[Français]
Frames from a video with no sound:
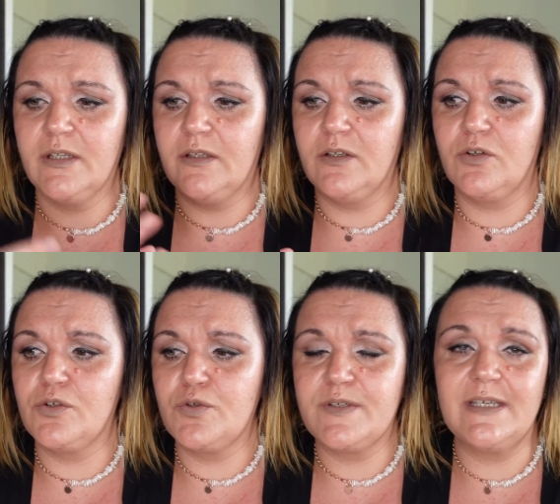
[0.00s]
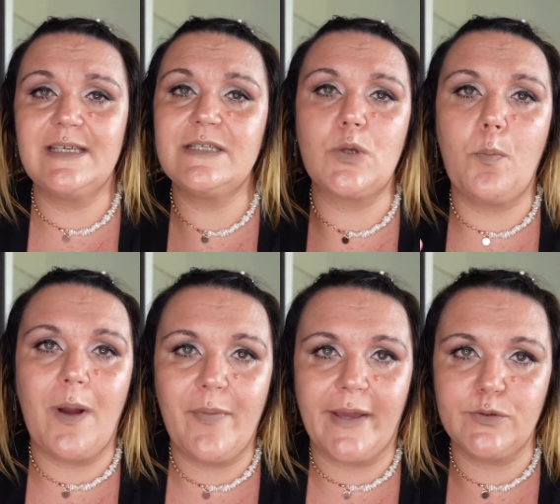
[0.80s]
et que je sais qu'ils sont
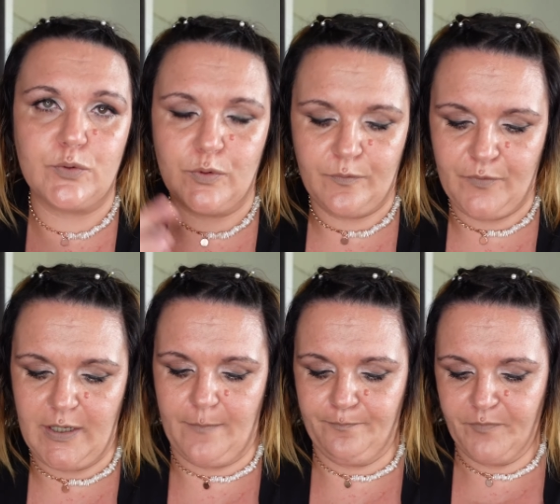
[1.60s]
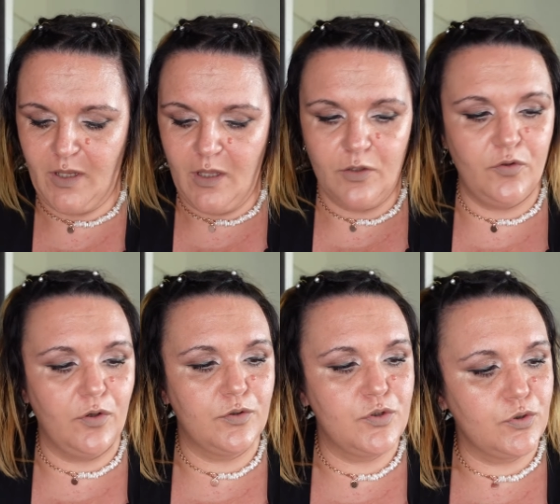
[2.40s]
pas perdus. Voilà.
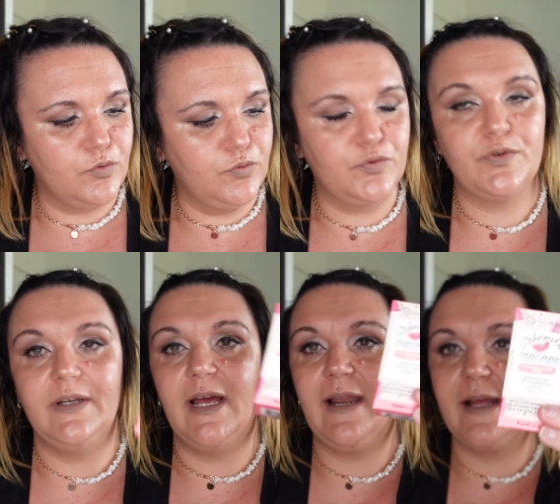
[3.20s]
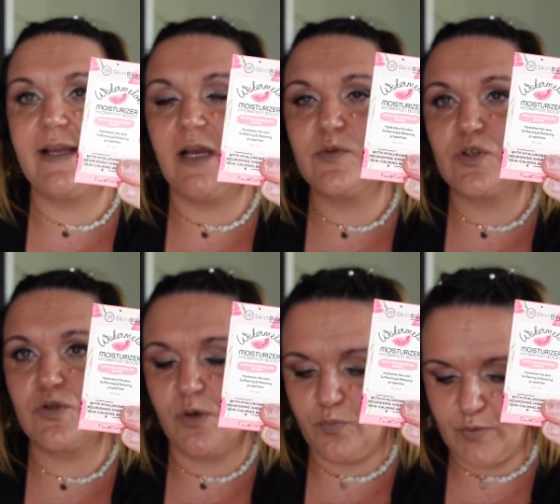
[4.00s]
Donc, du coup, là, la gamme se
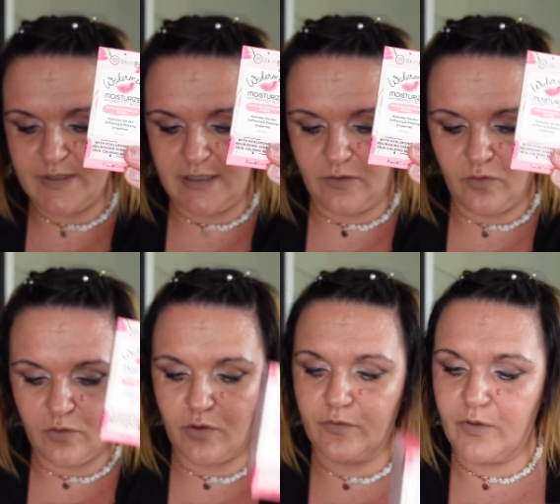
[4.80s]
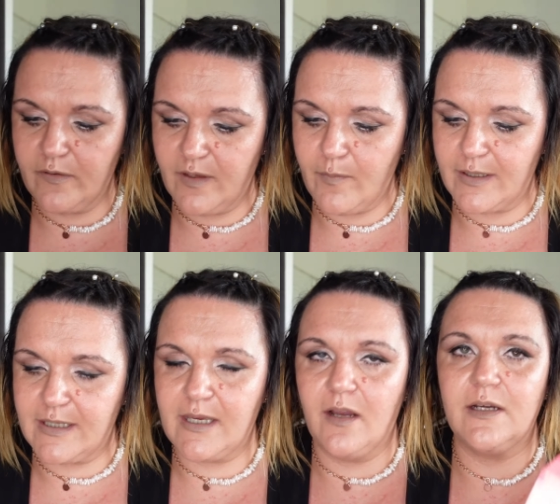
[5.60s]
composait donc d'un
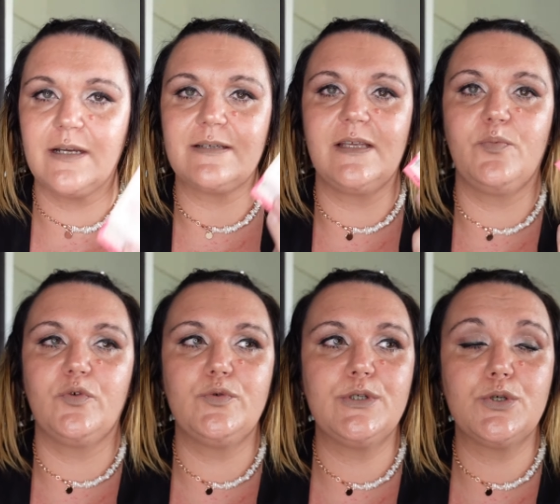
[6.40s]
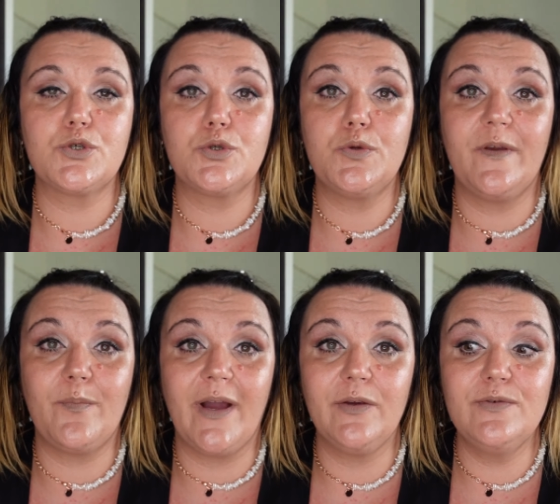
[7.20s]
démaquillant, à des produits que je ne vais
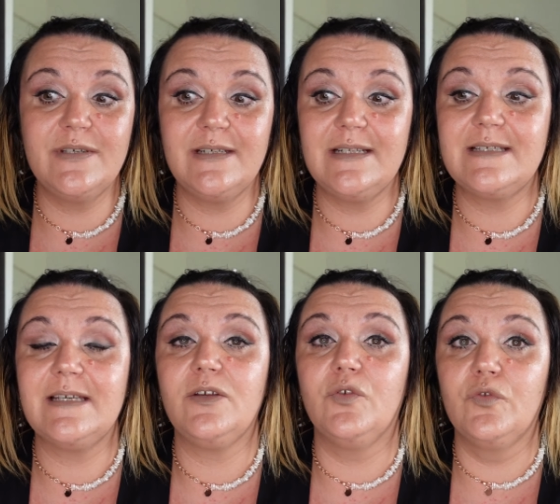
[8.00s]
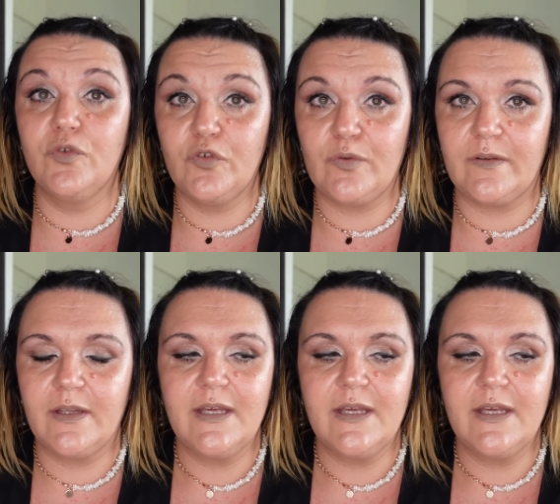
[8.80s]
pas utiliser de suite.